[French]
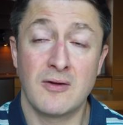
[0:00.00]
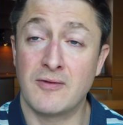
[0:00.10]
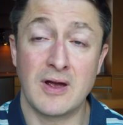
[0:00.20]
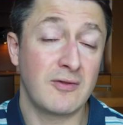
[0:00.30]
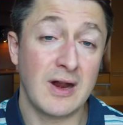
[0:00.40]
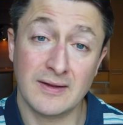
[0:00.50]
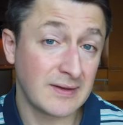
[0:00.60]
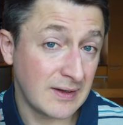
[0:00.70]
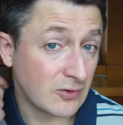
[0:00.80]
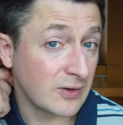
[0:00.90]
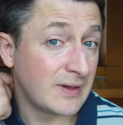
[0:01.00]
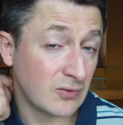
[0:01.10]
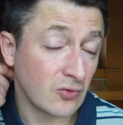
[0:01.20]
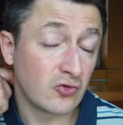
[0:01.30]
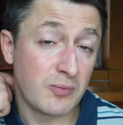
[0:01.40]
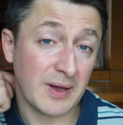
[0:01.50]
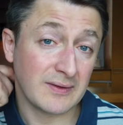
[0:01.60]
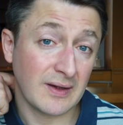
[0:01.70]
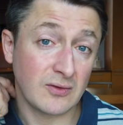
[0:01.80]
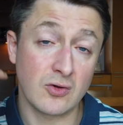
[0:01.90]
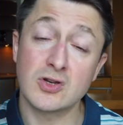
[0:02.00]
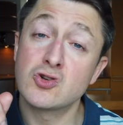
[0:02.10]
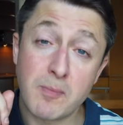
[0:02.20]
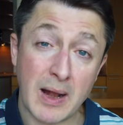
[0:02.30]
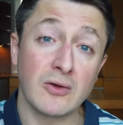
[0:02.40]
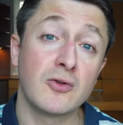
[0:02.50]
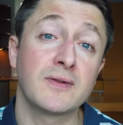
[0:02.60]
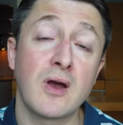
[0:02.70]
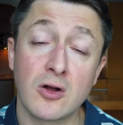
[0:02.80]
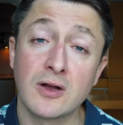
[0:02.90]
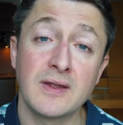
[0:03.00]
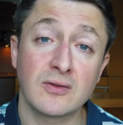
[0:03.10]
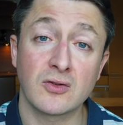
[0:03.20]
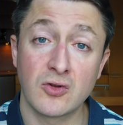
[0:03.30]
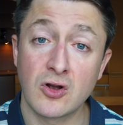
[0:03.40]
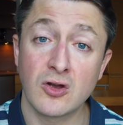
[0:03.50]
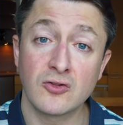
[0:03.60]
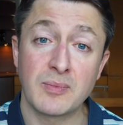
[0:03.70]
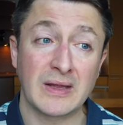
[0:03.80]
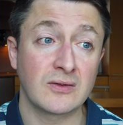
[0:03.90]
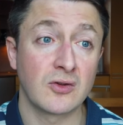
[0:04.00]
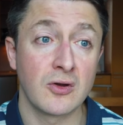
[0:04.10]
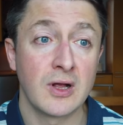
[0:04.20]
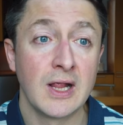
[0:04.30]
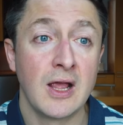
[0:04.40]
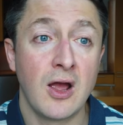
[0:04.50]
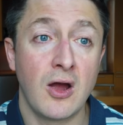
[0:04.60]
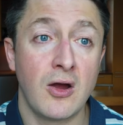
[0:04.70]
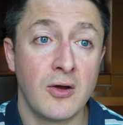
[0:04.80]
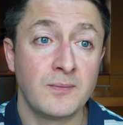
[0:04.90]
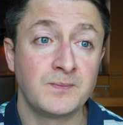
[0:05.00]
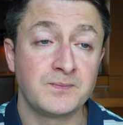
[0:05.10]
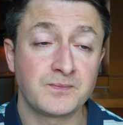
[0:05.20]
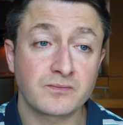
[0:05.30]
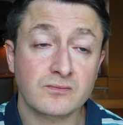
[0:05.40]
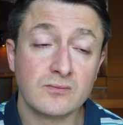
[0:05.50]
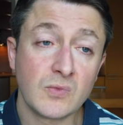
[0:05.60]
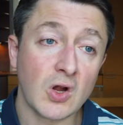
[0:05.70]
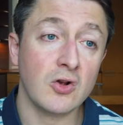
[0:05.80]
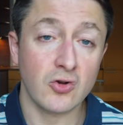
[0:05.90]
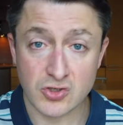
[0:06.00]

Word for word: Enfin voilà, c'est des trucs qui sont super stressants. Je parle de ça en connaissance de cause parce que que euh, quand